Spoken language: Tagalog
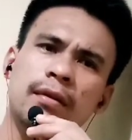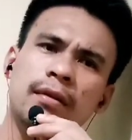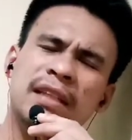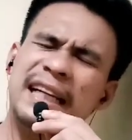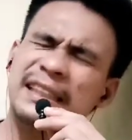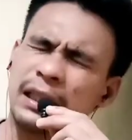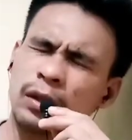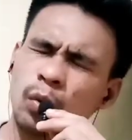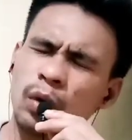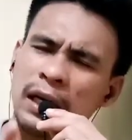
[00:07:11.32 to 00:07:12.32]
Dahil sa
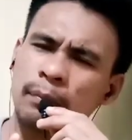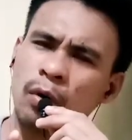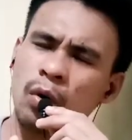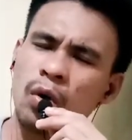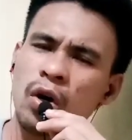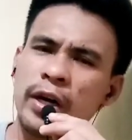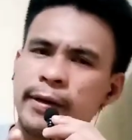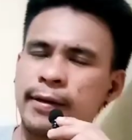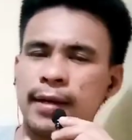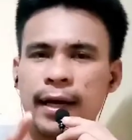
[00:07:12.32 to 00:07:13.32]
tulad mo,
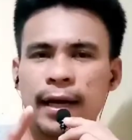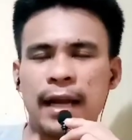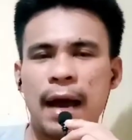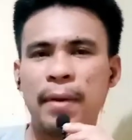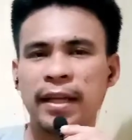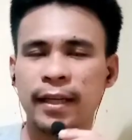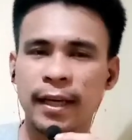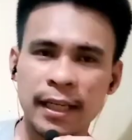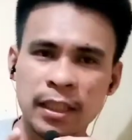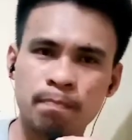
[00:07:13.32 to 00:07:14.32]
hindi ka dapat
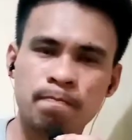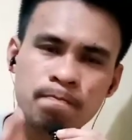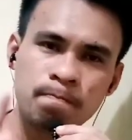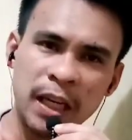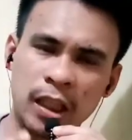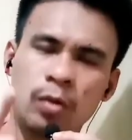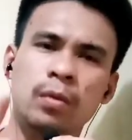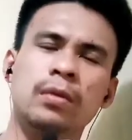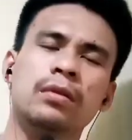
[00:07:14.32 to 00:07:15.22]
irespeto.